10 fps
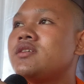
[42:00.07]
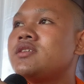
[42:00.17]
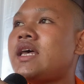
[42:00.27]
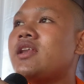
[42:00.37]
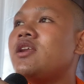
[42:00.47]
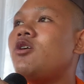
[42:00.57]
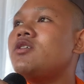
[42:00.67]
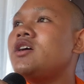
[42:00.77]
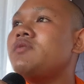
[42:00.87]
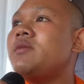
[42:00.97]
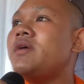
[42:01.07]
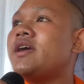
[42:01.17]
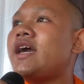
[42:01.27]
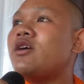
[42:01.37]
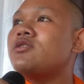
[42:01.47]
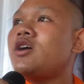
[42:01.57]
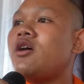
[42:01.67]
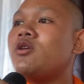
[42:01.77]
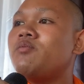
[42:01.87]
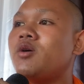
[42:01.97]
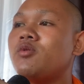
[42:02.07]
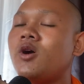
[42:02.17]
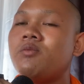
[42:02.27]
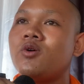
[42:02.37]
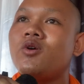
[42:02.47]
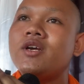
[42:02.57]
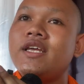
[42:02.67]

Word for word: Sạch lô nó vì mình các trong cùng nông công cuốn